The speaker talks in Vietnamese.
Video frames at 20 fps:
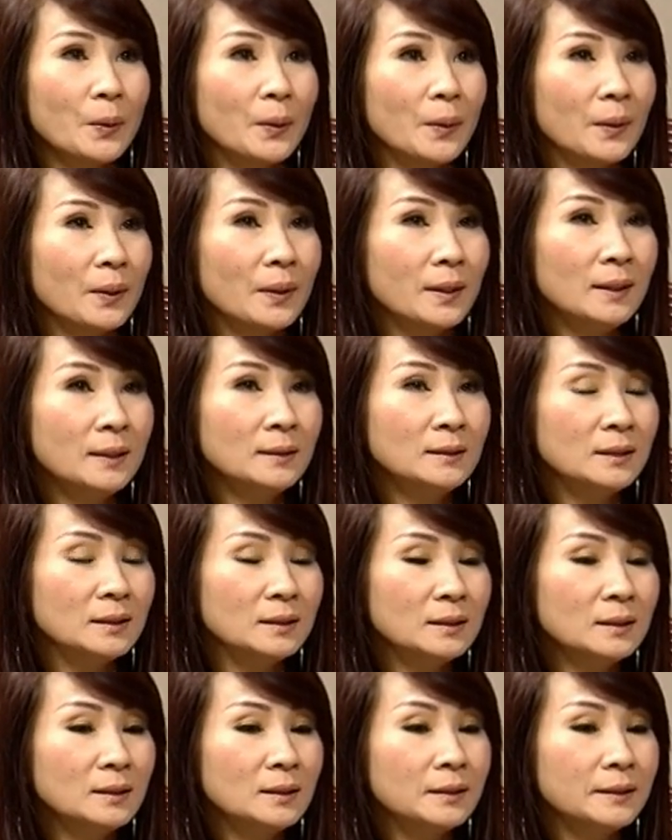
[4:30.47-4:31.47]
của
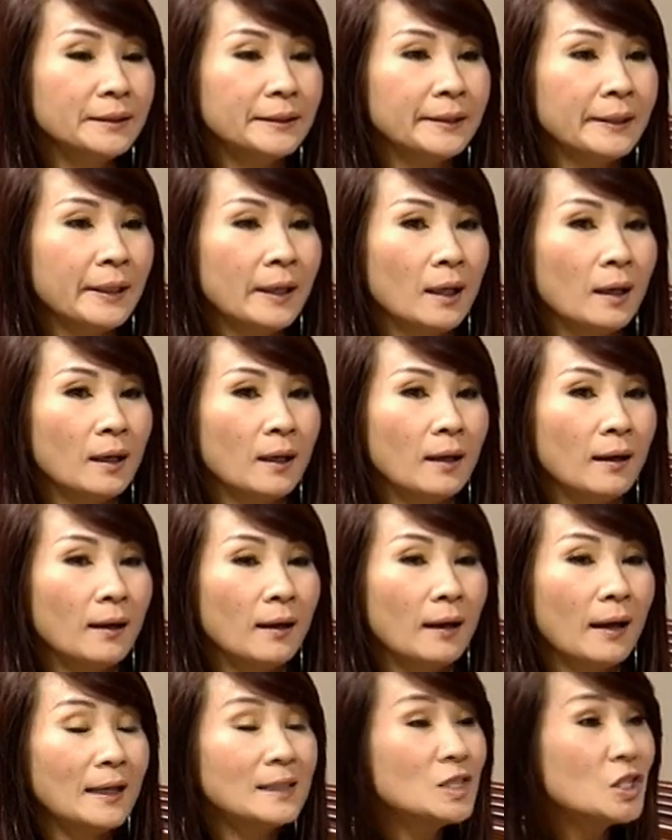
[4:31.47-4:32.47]
những người
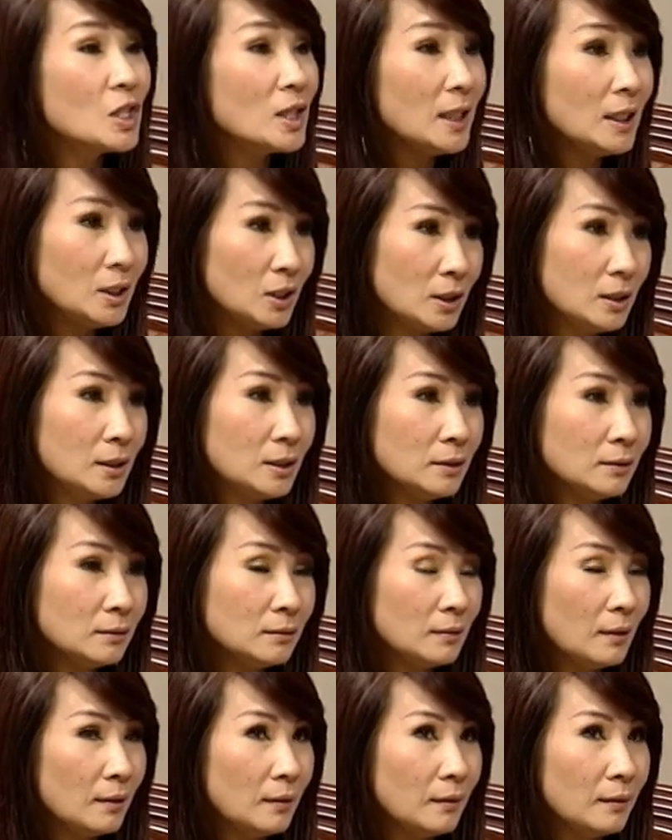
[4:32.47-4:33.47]
à, anh chị đi trước
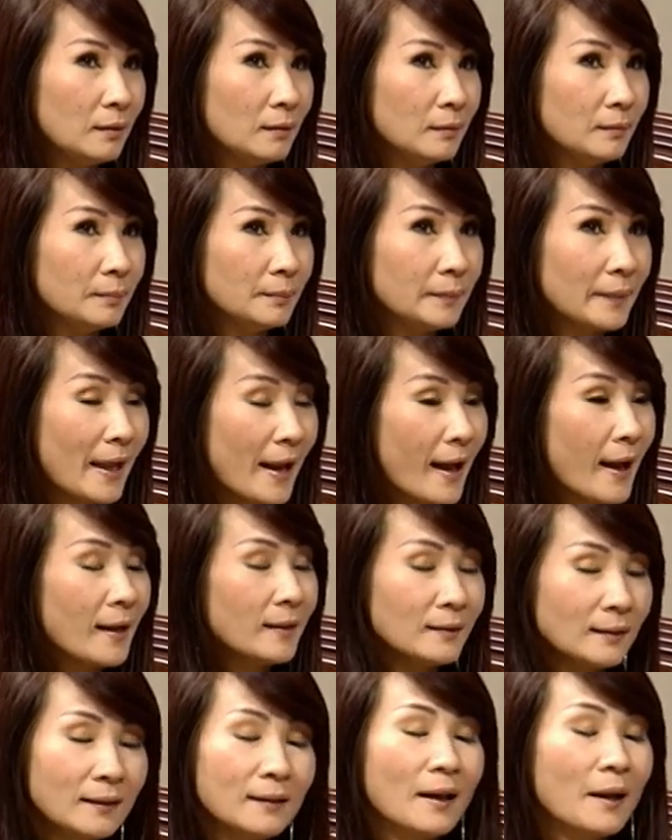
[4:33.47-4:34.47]
thì vâng. yeah, dạ,
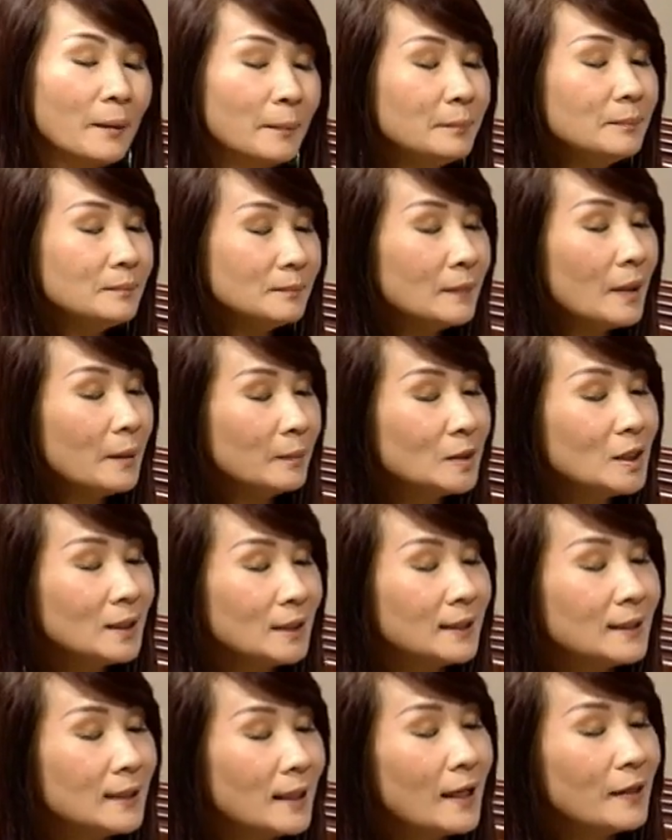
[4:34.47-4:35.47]
thì em em, em rất, rất
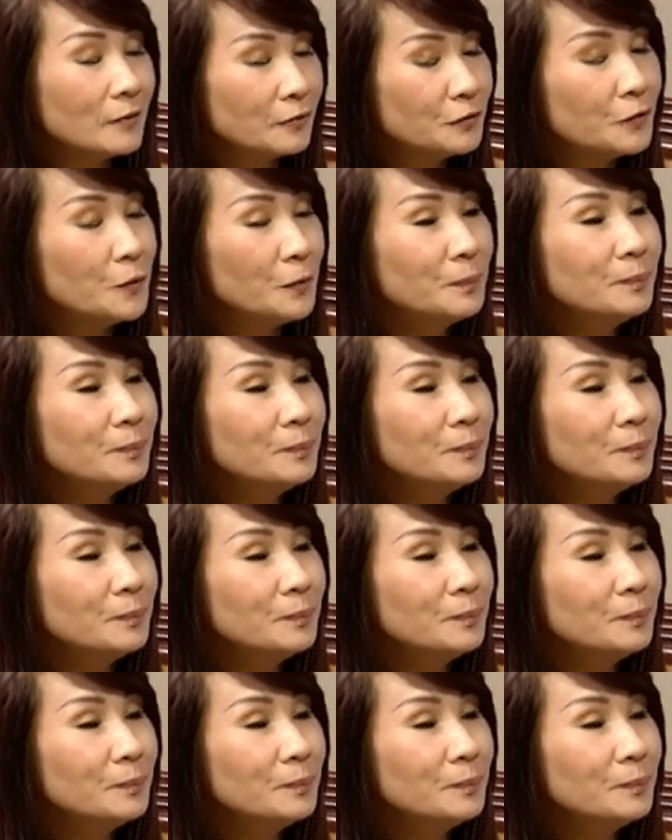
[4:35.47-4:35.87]
là hạnh phúc, hạnh phúc.